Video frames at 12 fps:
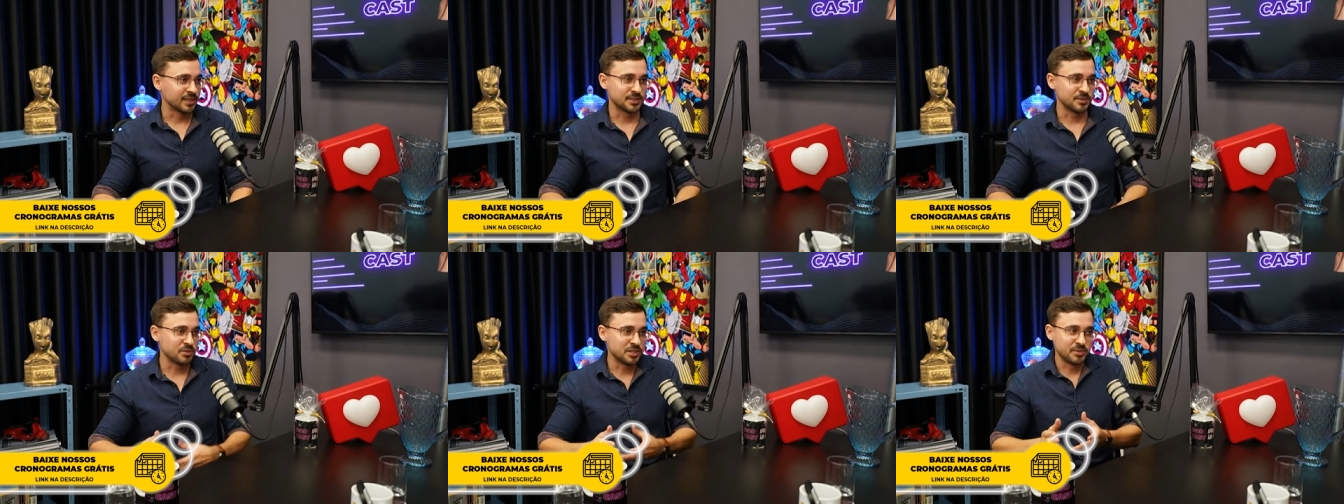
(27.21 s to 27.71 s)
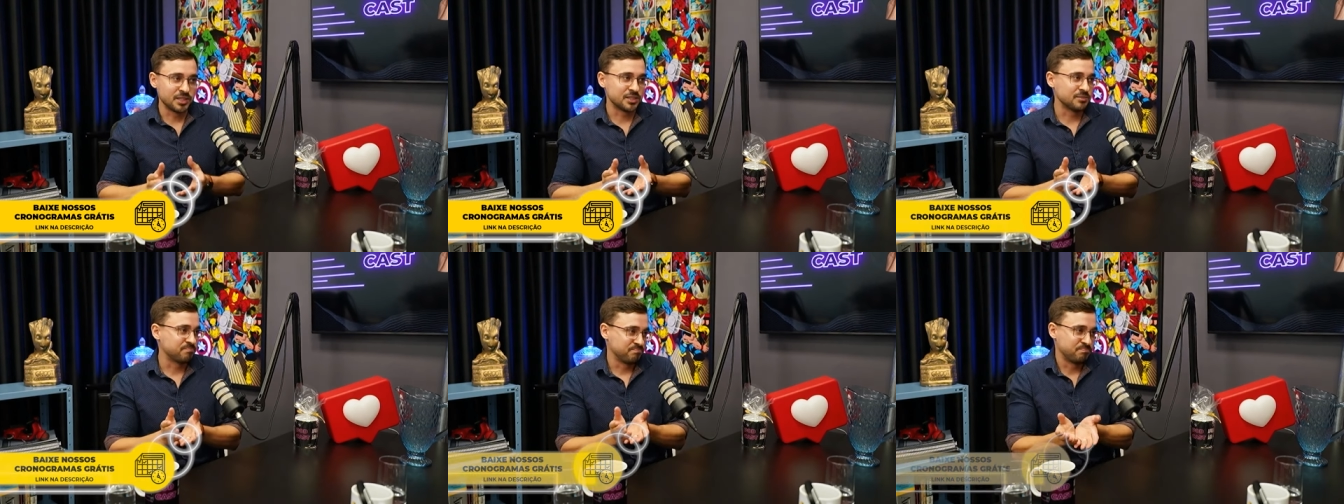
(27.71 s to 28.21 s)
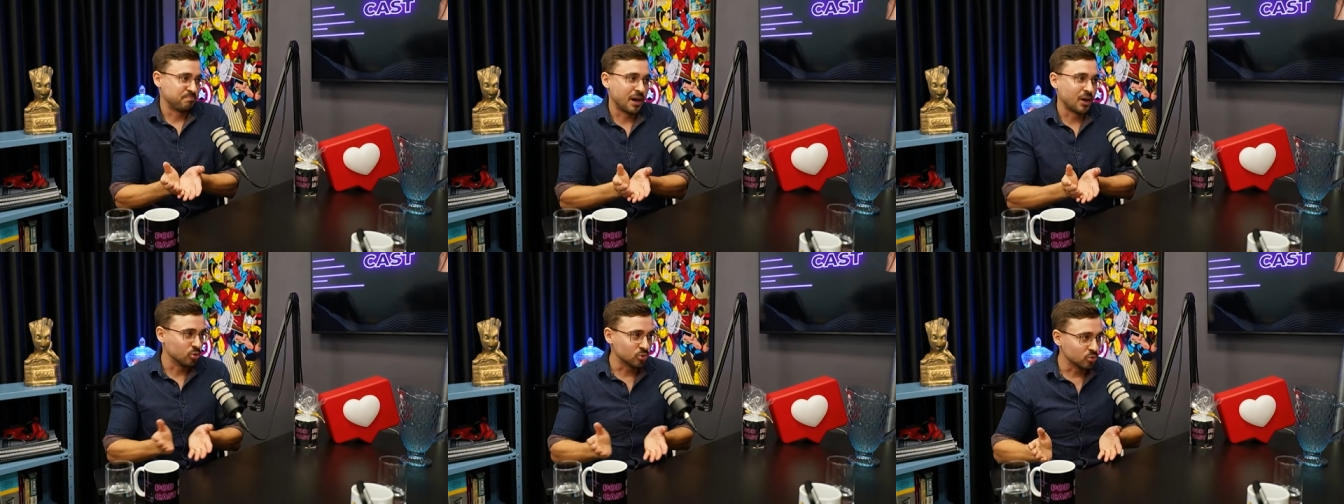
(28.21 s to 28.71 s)
Simplesmente
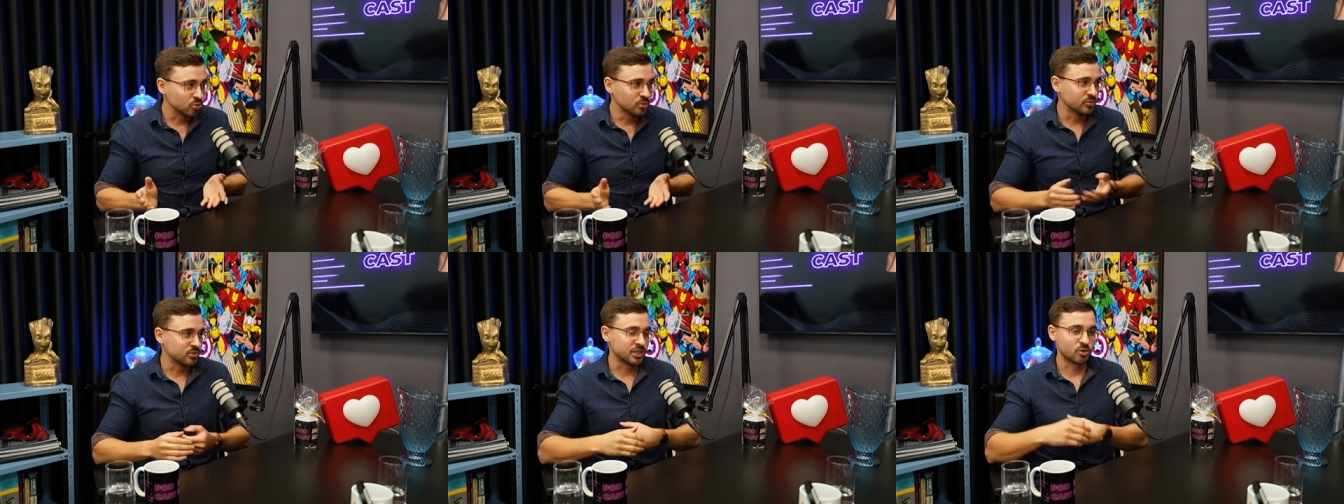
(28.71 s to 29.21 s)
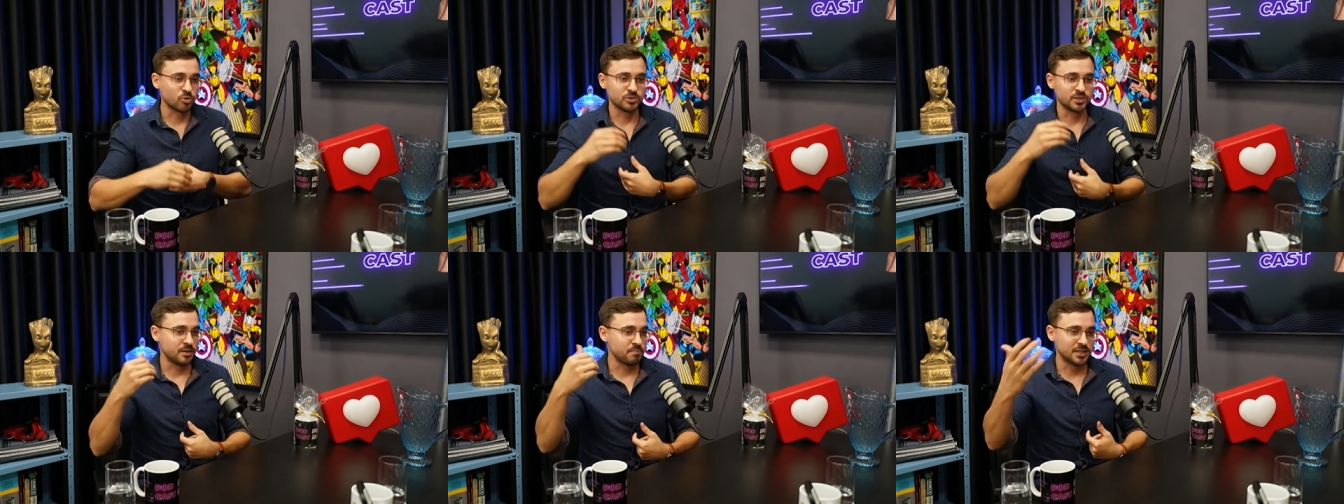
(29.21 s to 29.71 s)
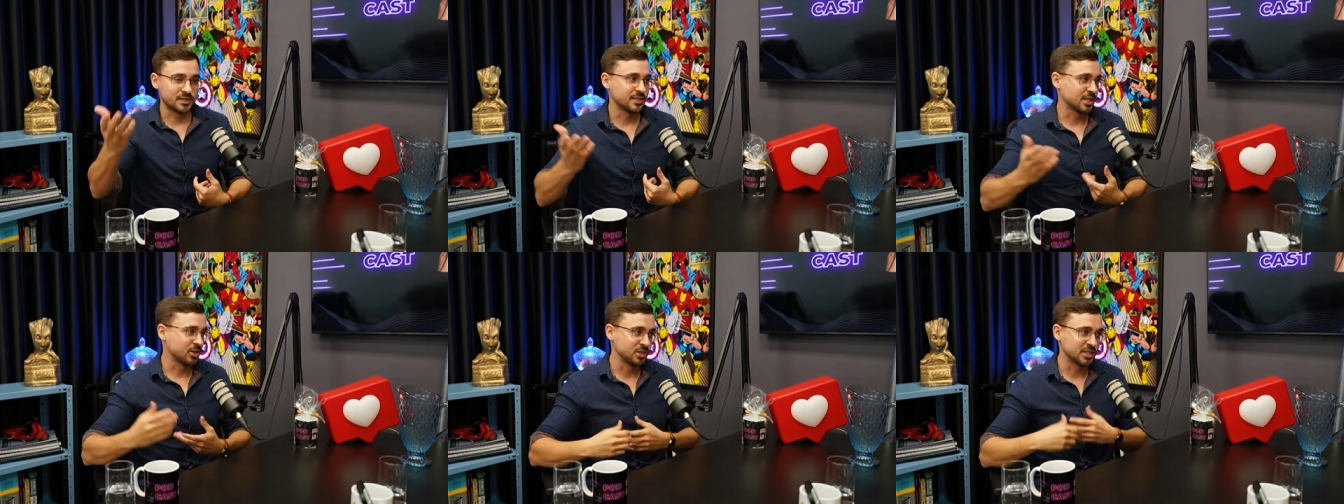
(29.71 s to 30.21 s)
parou tudo, não tinha como sair
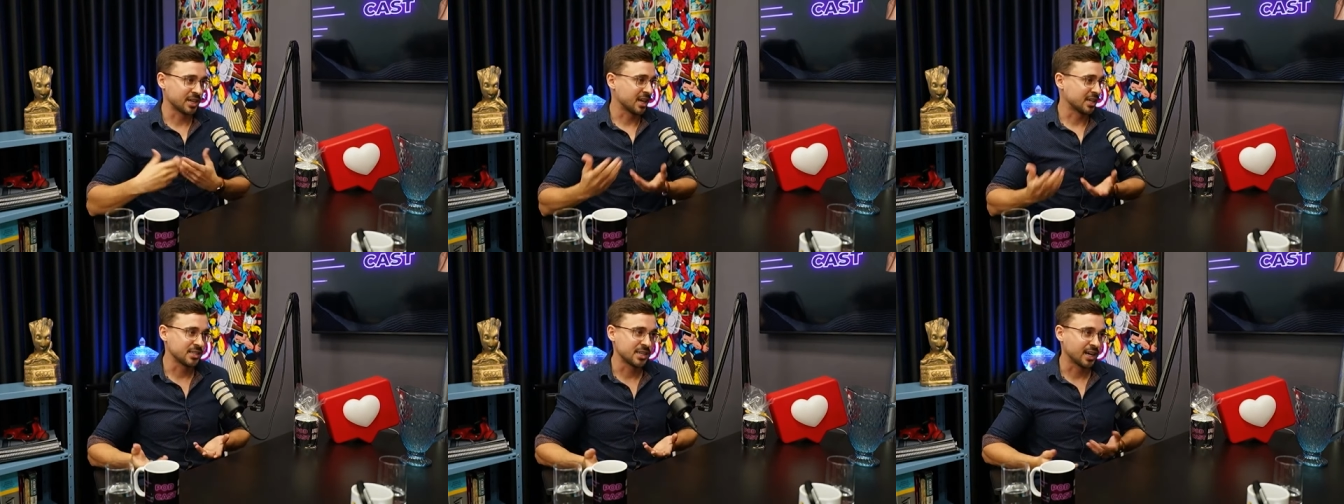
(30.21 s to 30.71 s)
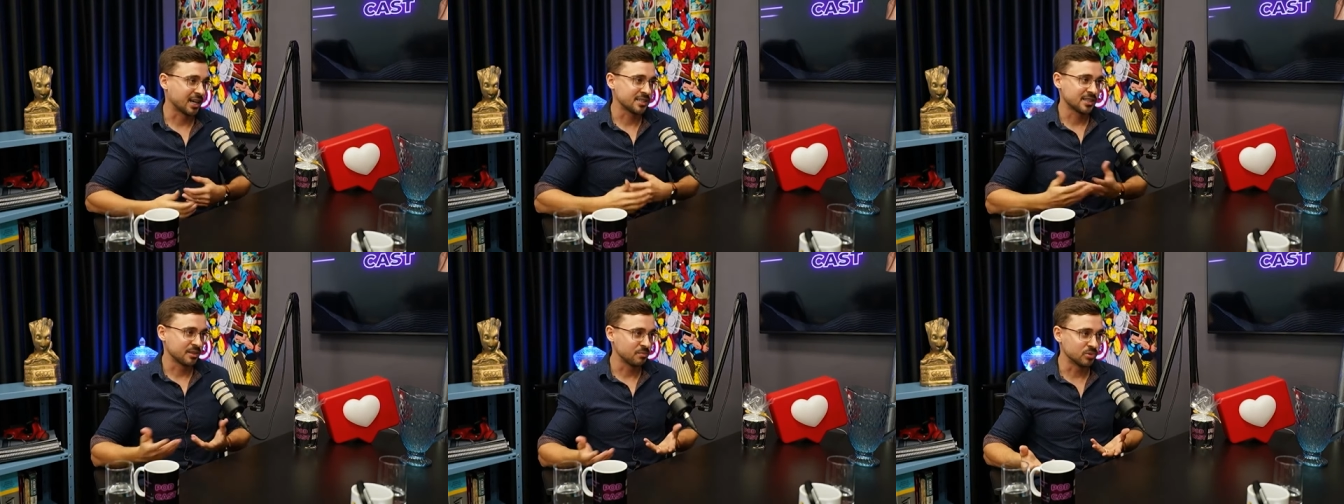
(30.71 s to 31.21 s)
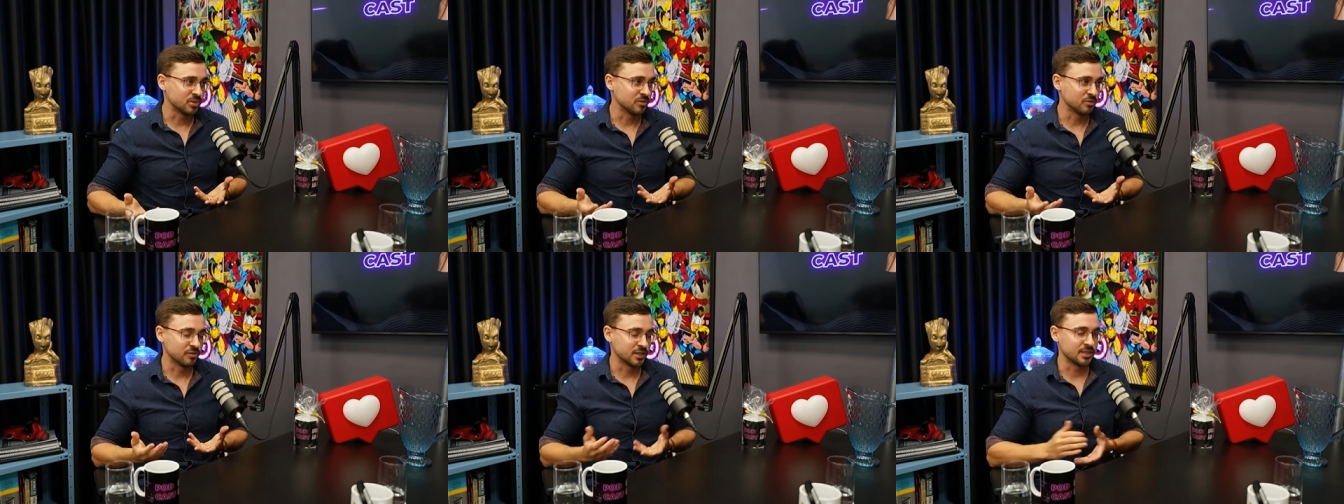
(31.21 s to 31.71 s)
pesquisador de casa em casa, era
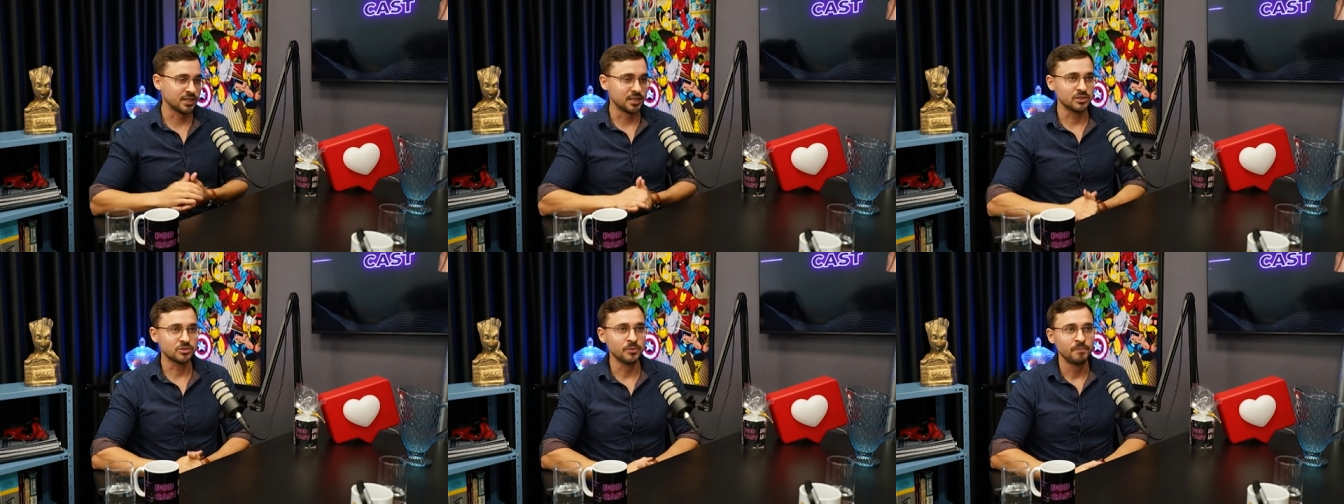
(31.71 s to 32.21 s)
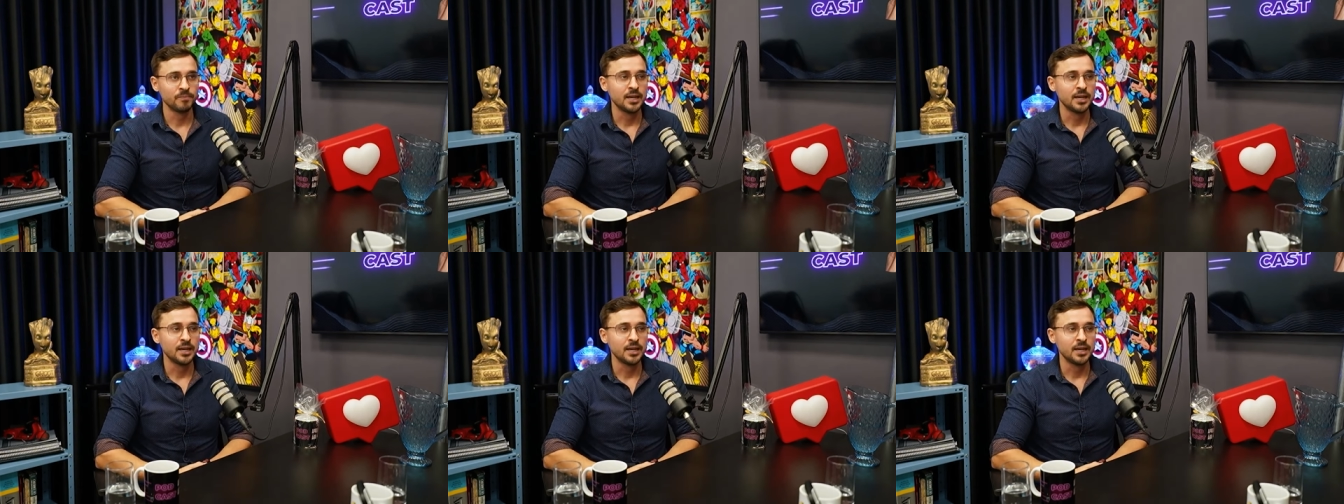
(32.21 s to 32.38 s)
impossível fazer isso.